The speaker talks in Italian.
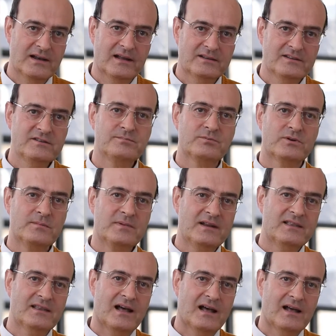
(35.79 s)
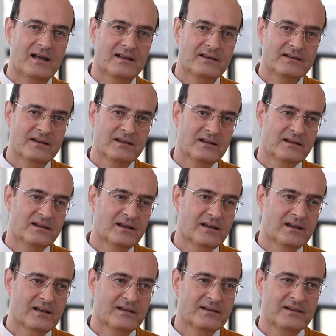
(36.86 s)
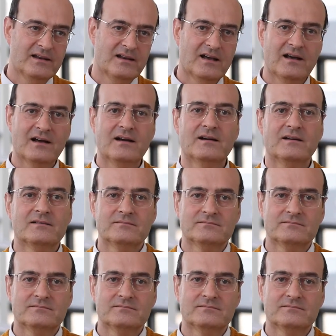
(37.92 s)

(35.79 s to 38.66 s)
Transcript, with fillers: disponibilità nel, nella